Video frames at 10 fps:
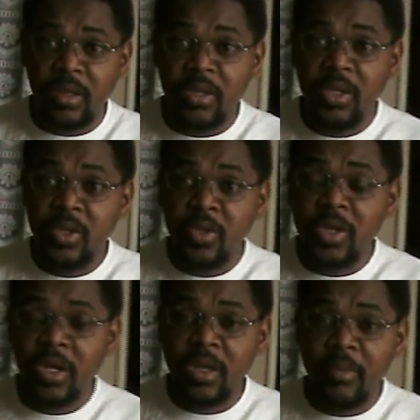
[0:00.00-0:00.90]
Une
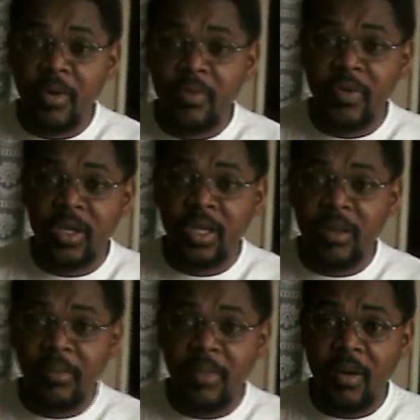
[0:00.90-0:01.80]
cœur qui est mauvais, qui
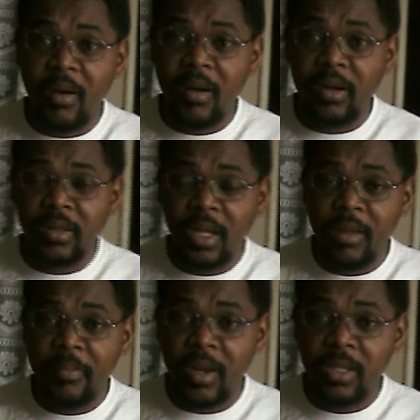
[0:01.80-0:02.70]
dans
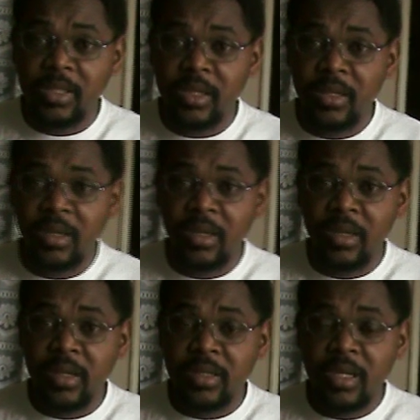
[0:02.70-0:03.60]
les pensées,
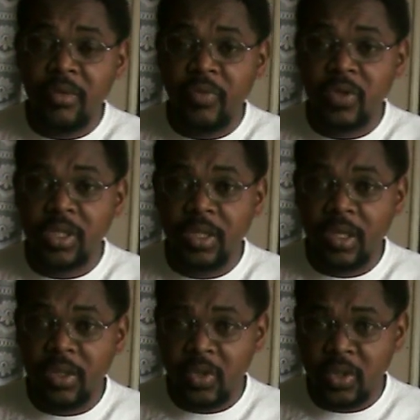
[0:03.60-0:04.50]
ça ne ça dans
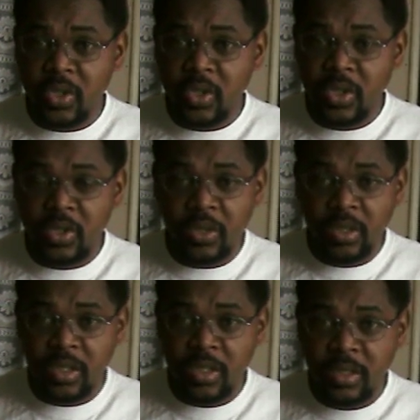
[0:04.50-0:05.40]
le nom de
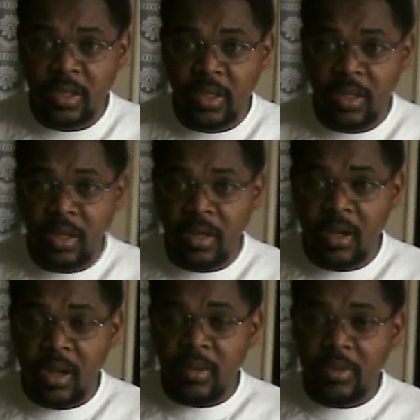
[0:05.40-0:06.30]
Jésus-Christ.
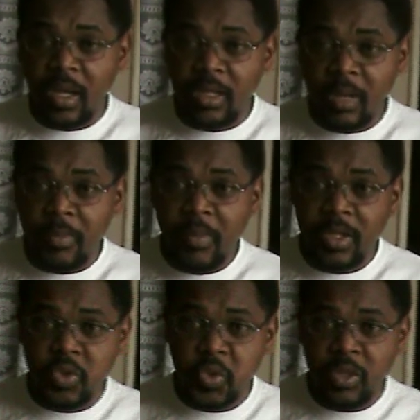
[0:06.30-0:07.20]
Par exemple, moi
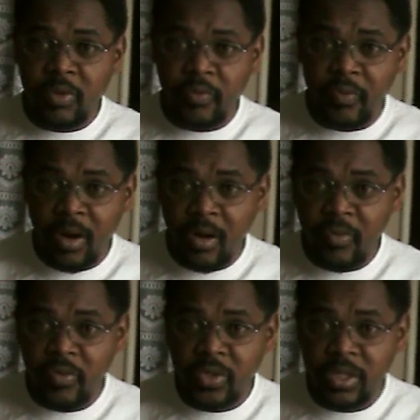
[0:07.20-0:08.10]
je suis femmes.
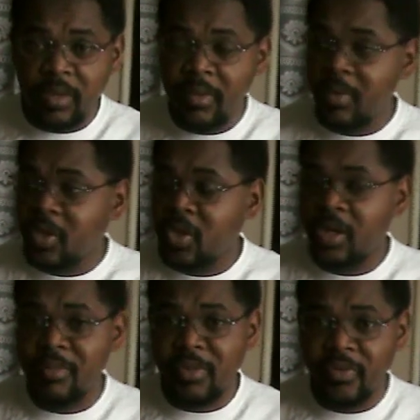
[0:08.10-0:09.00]
c'est ça, même mon cœur
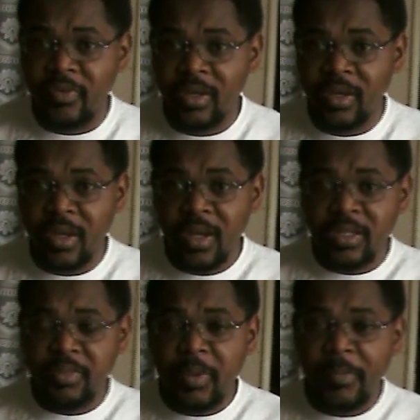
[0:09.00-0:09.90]
est mauvais.
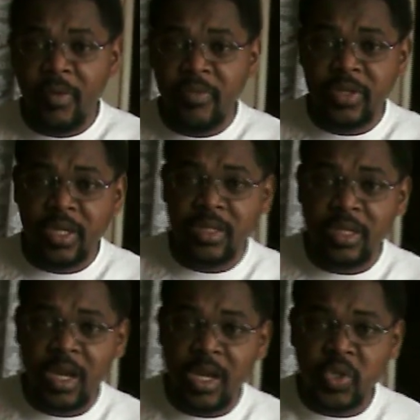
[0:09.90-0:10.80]
Je ne peux pas vous
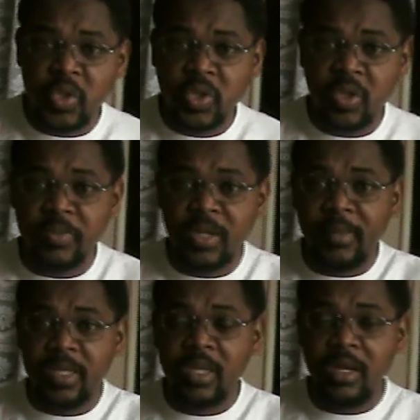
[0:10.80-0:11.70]
enseigner les choses comme ça,
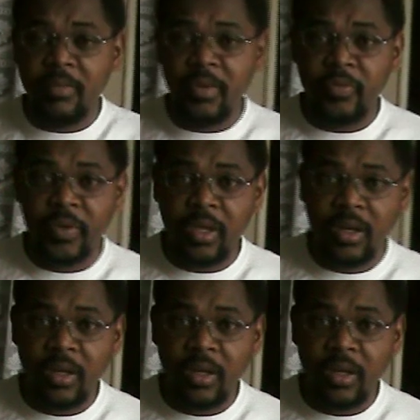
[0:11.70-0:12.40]
ma sœur et mon frère.